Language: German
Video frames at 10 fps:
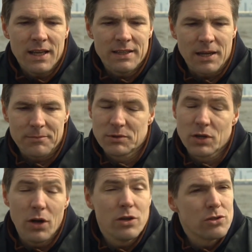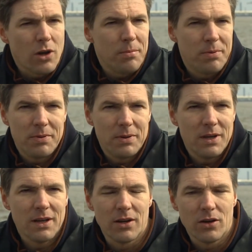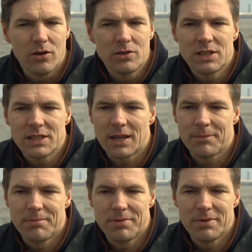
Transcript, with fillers: ich habe einen tollen Job äh, und ich habe